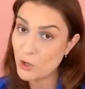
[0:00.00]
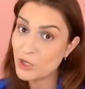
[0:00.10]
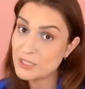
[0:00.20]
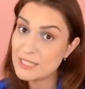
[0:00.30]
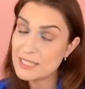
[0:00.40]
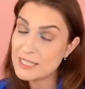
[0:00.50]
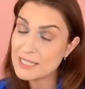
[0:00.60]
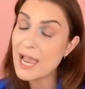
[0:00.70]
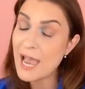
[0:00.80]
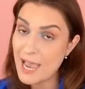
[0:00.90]
bräuchte
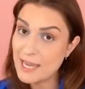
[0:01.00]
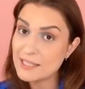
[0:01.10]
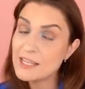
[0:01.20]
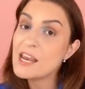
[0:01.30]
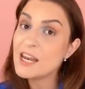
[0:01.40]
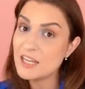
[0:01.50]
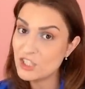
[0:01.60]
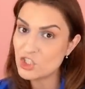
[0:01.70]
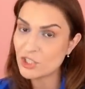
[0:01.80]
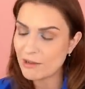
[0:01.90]
ich eine
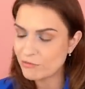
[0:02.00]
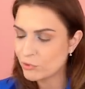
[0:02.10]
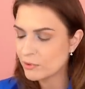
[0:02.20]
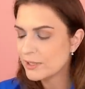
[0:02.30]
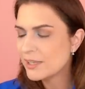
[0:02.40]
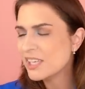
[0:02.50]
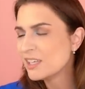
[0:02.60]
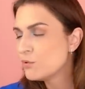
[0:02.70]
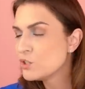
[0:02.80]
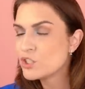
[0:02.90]
Lidstraffung.
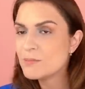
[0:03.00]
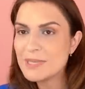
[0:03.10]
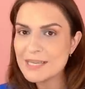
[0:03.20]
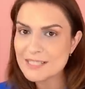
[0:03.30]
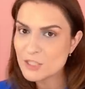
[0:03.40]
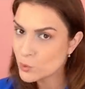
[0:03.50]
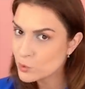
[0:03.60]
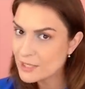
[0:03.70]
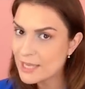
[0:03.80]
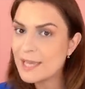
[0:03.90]
Ich wünschte mir es
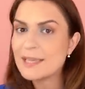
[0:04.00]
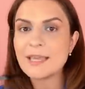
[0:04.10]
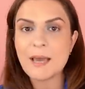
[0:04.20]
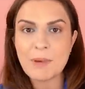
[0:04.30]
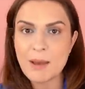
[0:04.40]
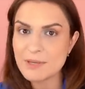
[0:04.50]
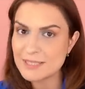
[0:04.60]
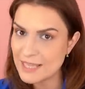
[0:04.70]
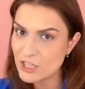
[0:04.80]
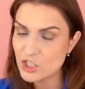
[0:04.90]
so sehr, ich habe aber
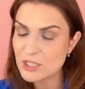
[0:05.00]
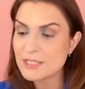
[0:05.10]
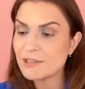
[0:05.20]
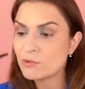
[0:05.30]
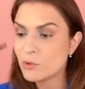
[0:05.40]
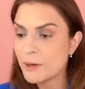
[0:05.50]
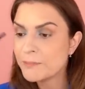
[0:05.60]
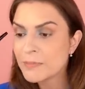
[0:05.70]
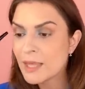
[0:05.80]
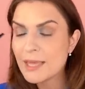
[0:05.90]
sehr Schiss
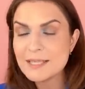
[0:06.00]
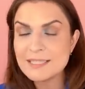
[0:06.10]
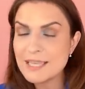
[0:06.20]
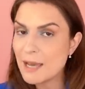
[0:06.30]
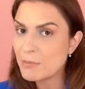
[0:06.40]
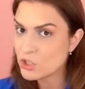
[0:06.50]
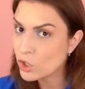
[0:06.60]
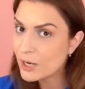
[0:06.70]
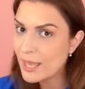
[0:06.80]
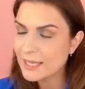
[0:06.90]
davor, sehe aber
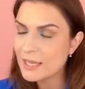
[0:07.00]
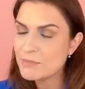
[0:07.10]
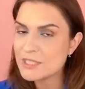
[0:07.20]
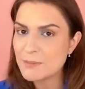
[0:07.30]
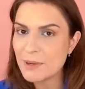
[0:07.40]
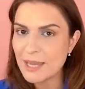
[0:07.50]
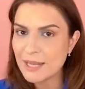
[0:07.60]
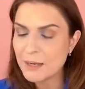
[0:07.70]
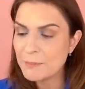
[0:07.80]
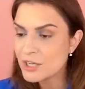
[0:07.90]
tolle Ergebnisse bei
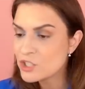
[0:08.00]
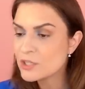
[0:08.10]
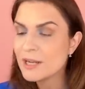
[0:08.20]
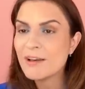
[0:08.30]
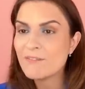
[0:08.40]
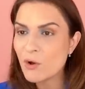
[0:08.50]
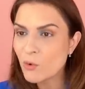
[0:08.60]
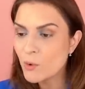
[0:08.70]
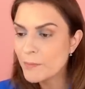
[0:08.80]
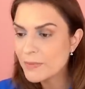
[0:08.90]
anderen Menschen.
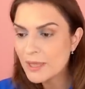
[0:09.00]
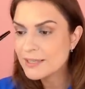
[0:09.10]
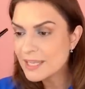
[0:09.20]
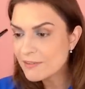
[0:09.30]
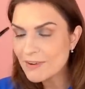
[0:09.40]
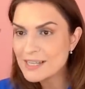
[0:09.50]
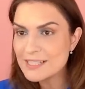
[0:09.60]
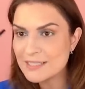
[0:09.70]
Warum? Nicht, weil